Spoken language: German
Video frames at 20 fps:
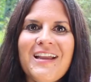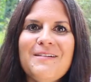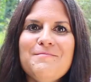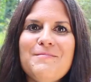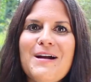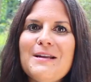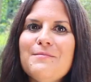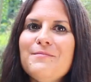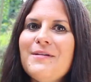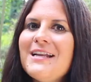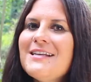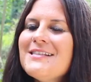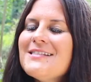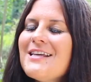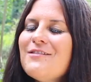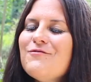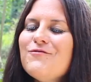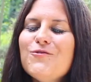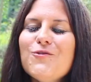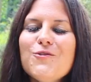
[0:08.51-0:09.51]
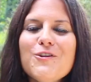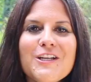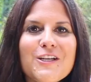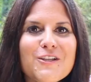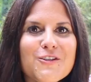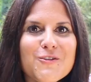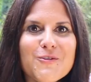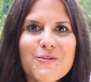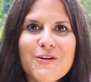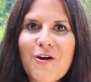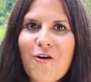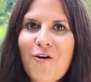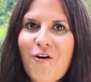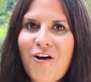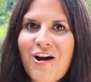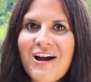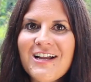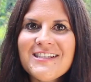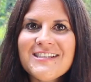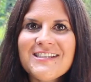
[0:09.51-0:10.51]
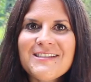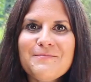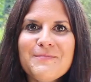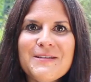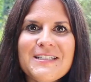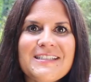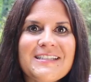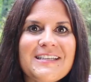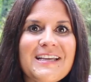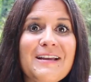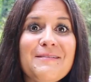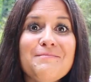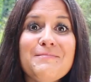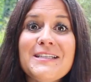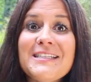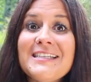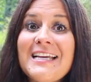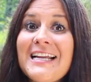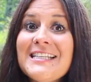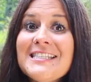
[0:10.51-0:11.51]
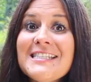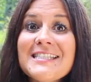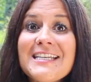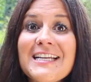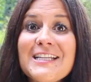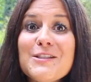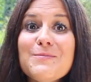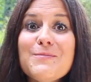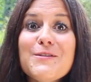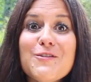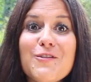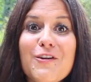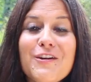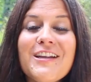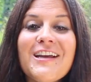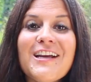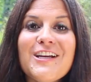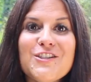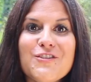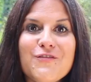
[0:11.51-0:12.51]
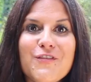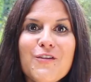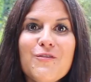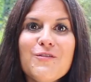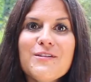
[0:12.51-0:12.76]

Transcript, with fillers: Baden-Baden ist ein wunderschöner Ort mit, mit ganz, ganz besonderer Schwingung.